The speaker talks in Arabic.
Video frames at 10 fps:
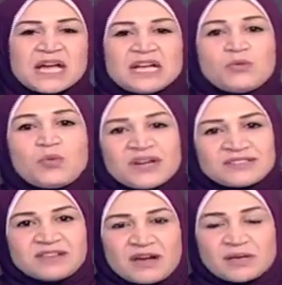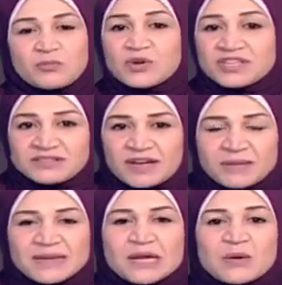الورد تايم وورد
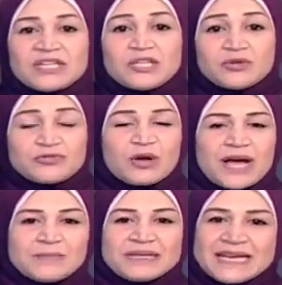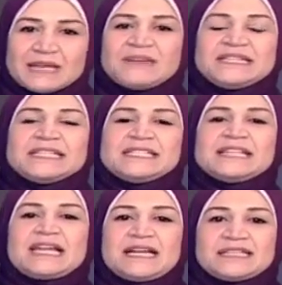تايم اللي هو النيو فوكاب الكلمات
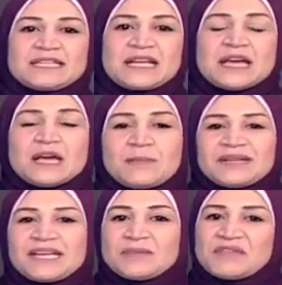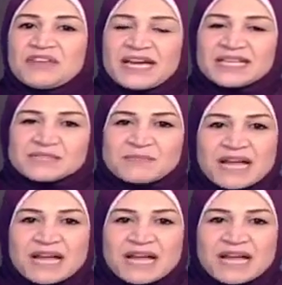الجديده اللي عندنا بعد كده بيبقى في حاجه اسمها